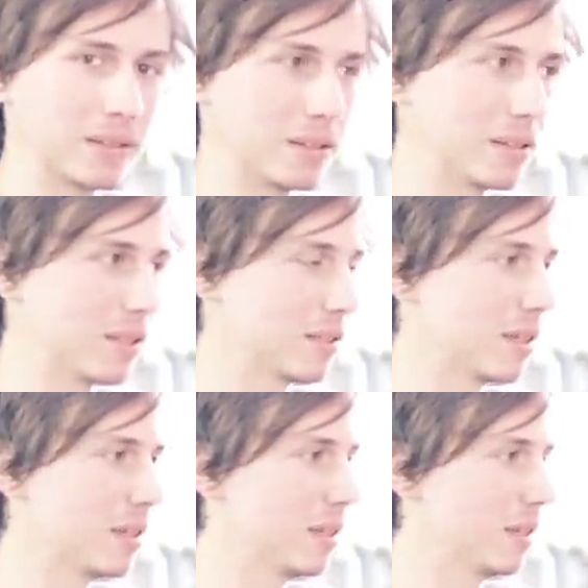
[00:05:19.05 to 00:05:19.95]

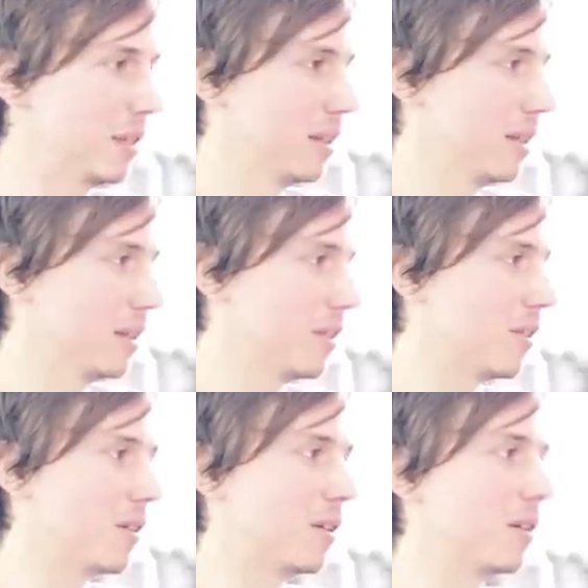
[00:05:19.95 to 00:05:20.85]
d'installer
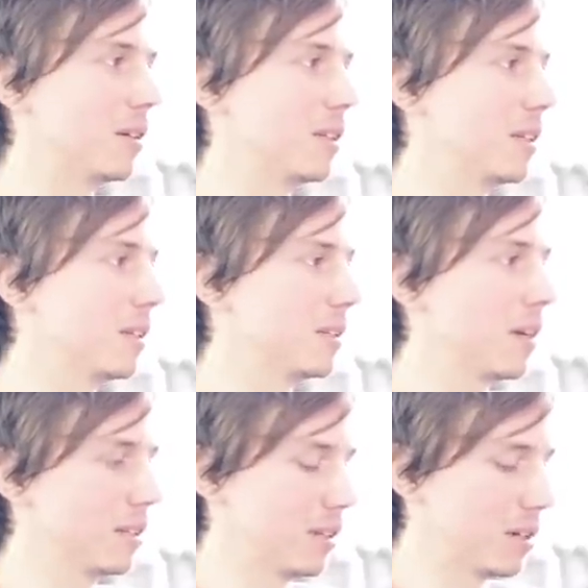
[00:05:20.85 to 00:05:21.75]
euh, les euh,
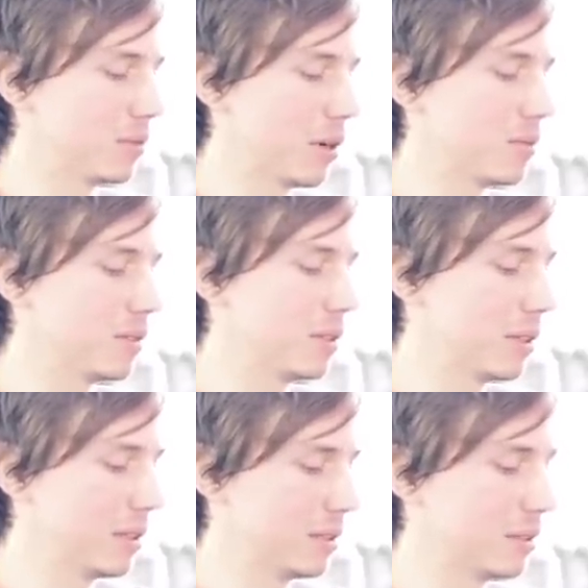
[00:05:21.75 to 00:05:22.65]
derniers drivers
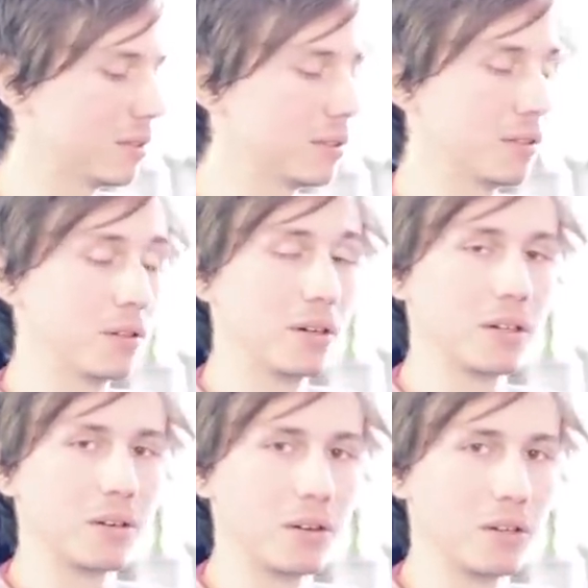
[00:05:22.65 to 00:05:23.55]
Nvidia. Euh,
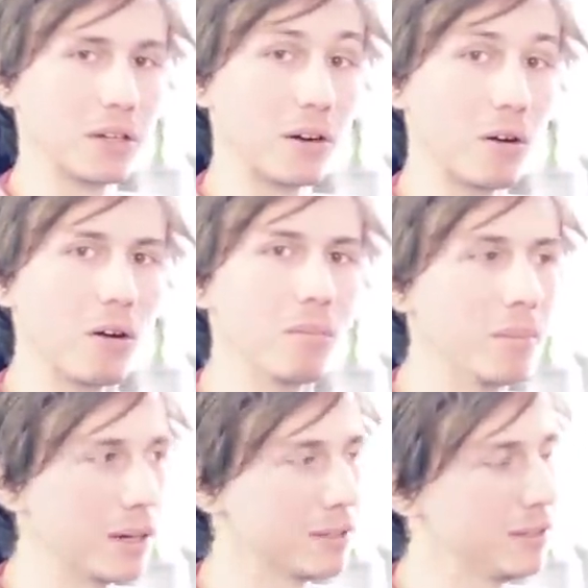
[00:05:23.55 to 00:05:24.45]
d'ailleurs, alors un grand
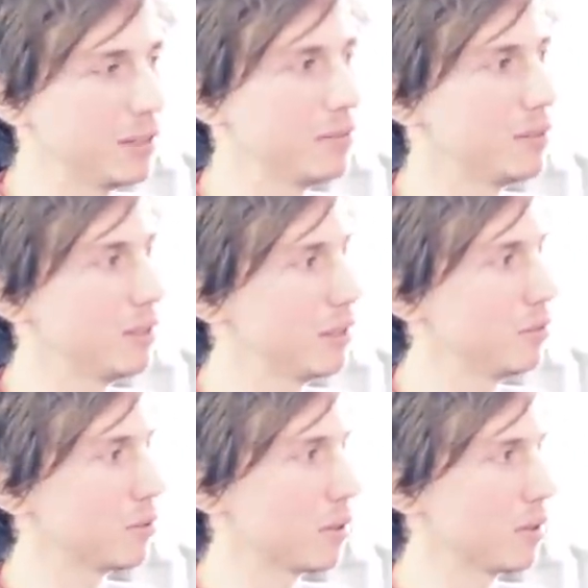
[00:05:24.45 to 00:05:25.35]
merci à Nvidia
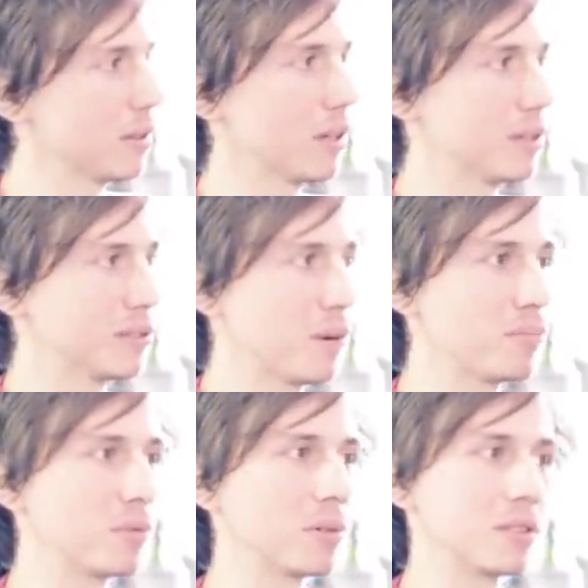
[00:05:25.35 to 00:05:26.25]
de sortir des drivers
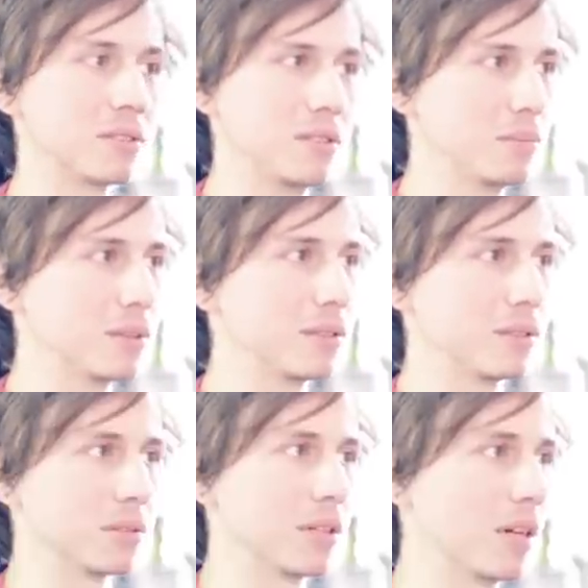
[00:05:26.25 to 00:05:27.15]
pour OS 10 parce
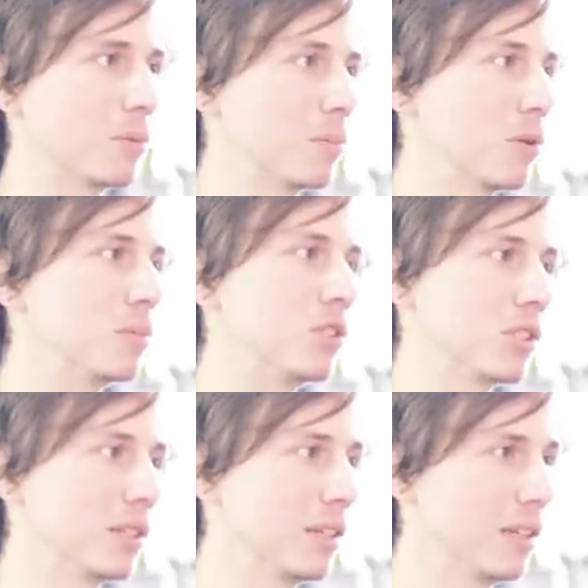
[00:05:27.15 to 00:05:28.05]
qu'ils sont carrément pas
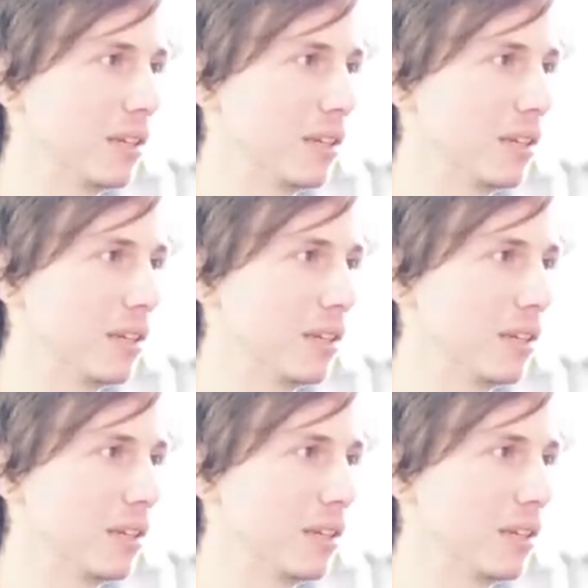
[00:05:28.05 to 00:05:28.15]
obligés.